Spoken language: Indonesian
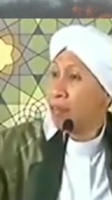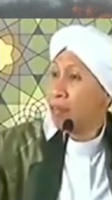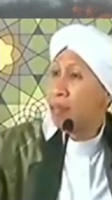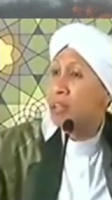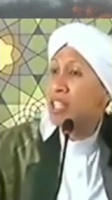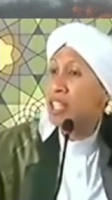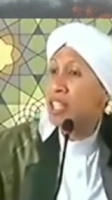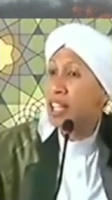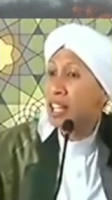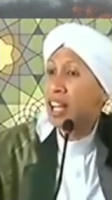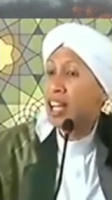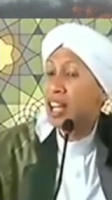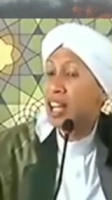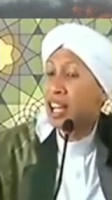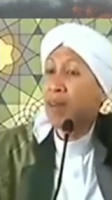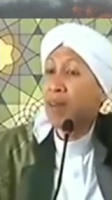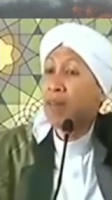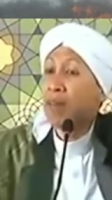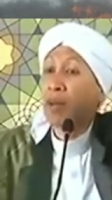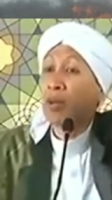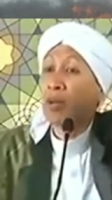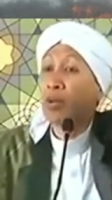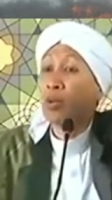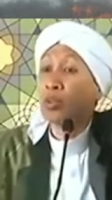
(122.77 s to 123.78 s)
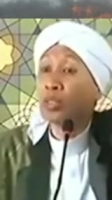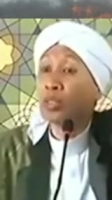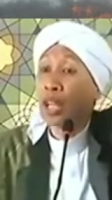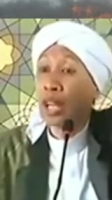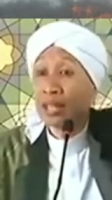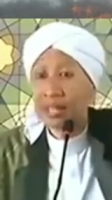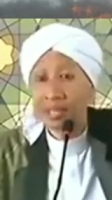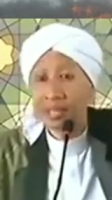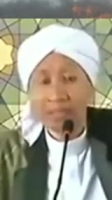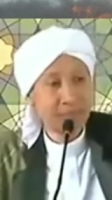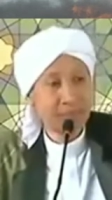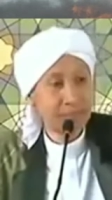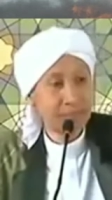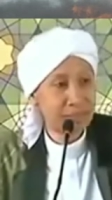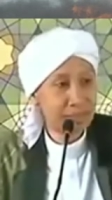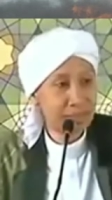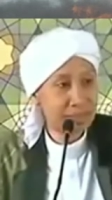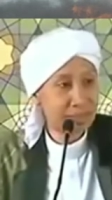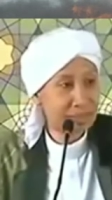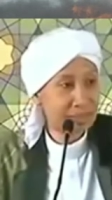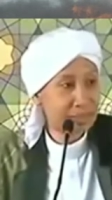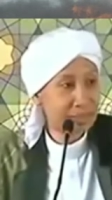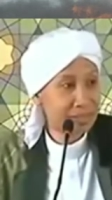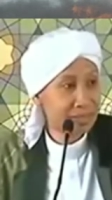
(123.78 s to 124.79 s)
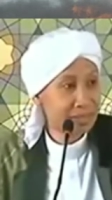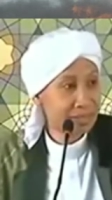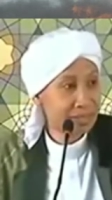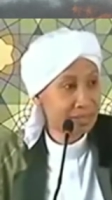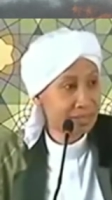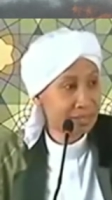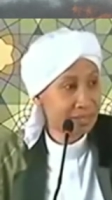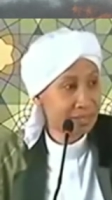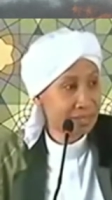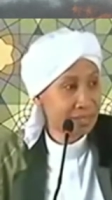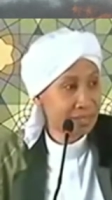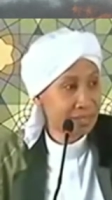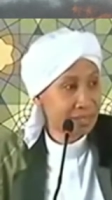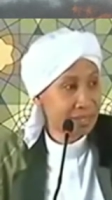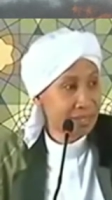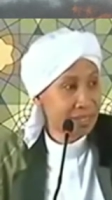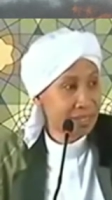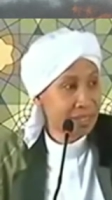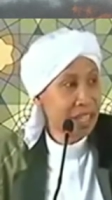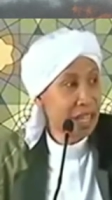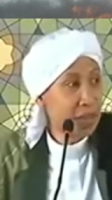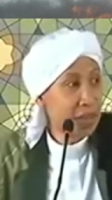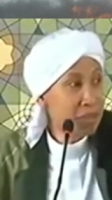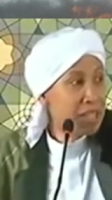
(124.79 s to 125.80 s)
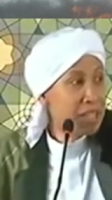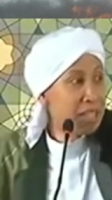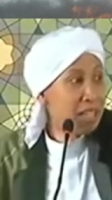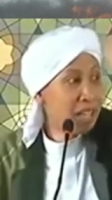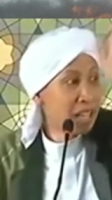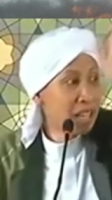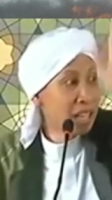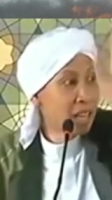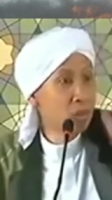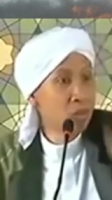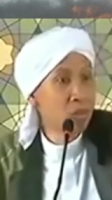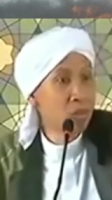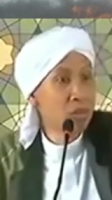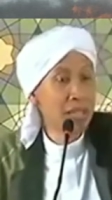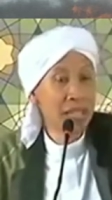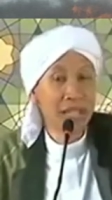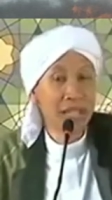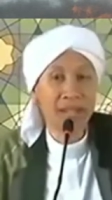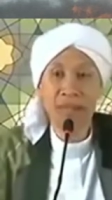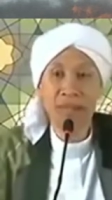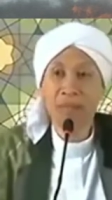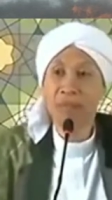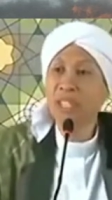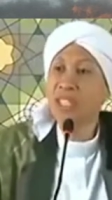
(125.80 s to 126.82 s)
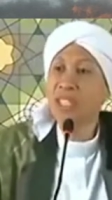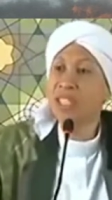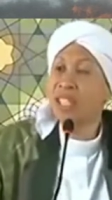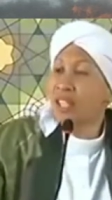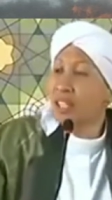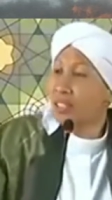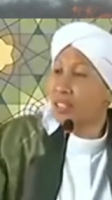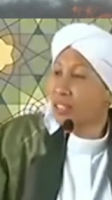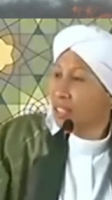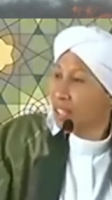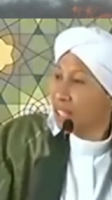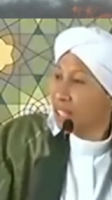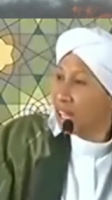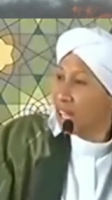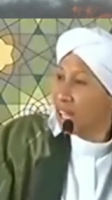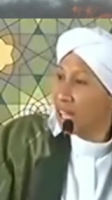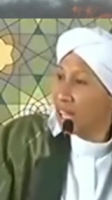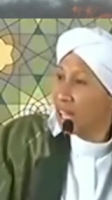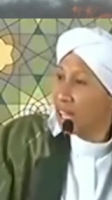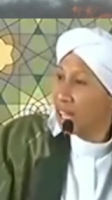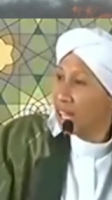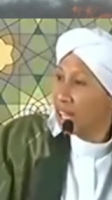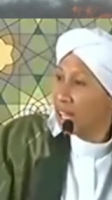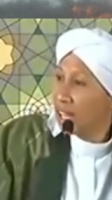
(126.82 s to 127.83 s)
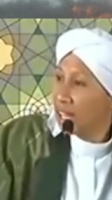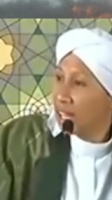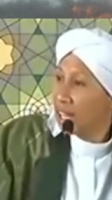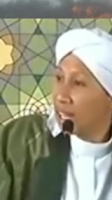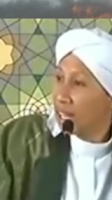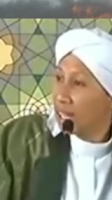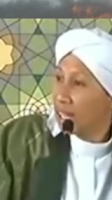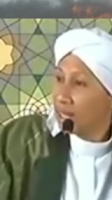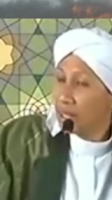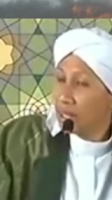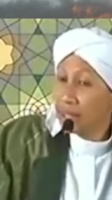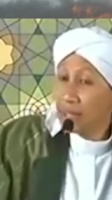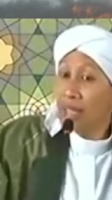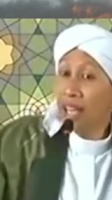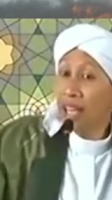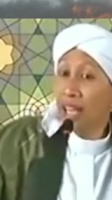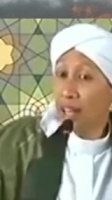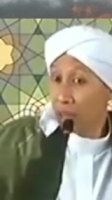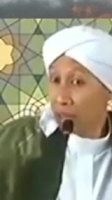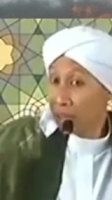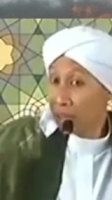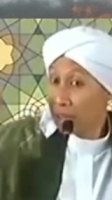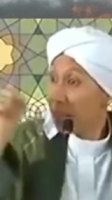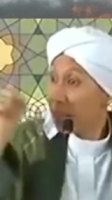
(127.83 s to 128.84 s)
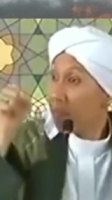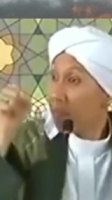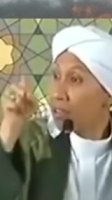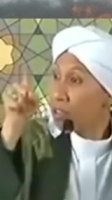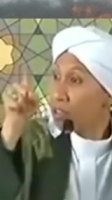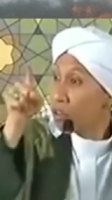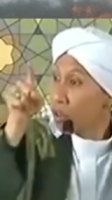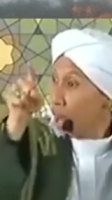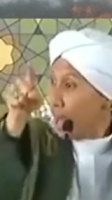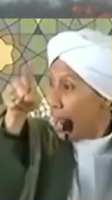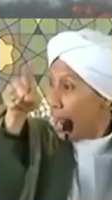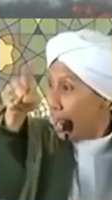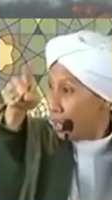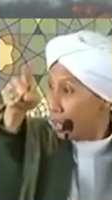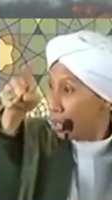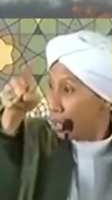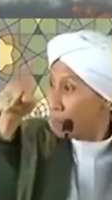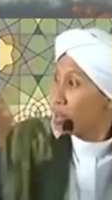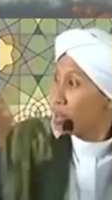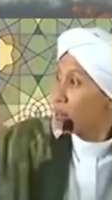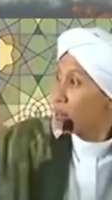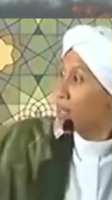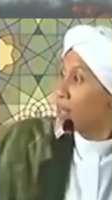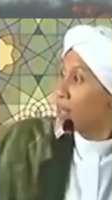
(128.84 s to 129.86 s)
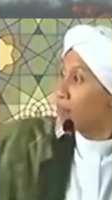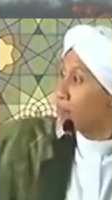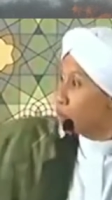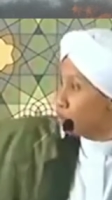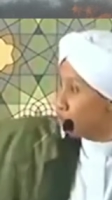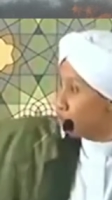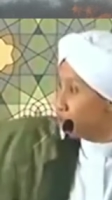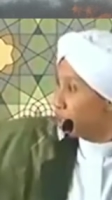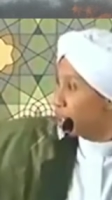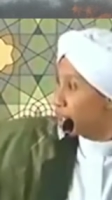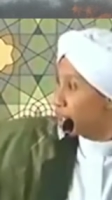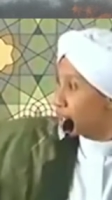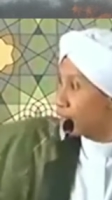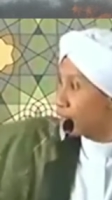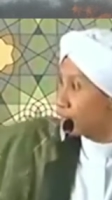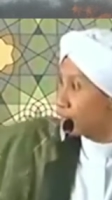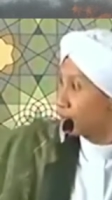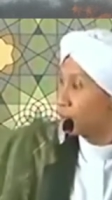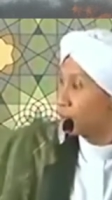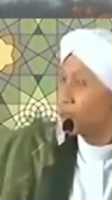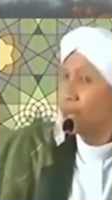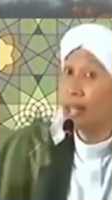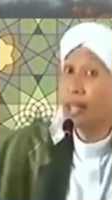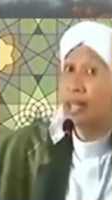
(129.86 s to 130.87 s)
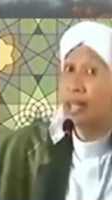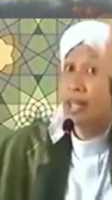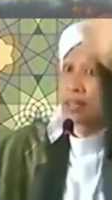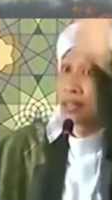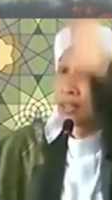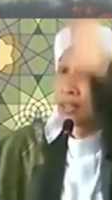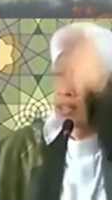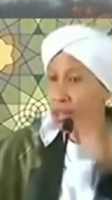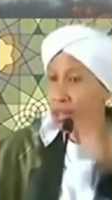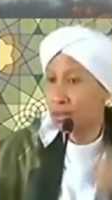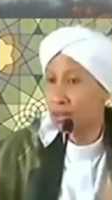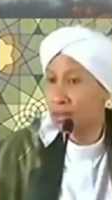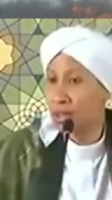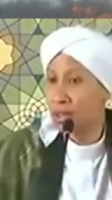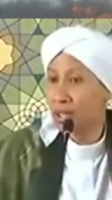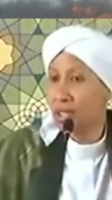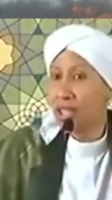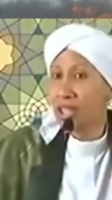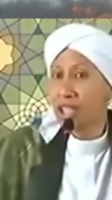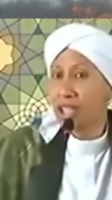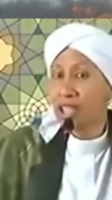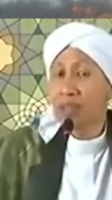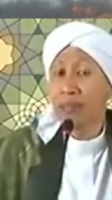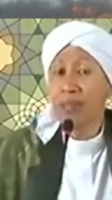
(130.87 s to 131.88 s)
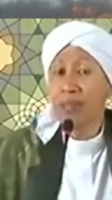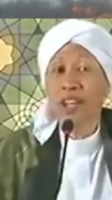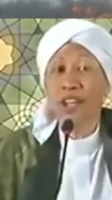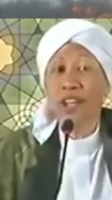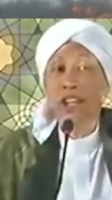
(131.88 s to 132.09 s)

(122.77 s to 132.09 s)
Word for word: bicara adalah perhutani. Yang menjaga hutan, percaya atau tidak? Kalau kita masuk haram namanya bunuh diri, sudah dikasih tahu. Tapi kalau yang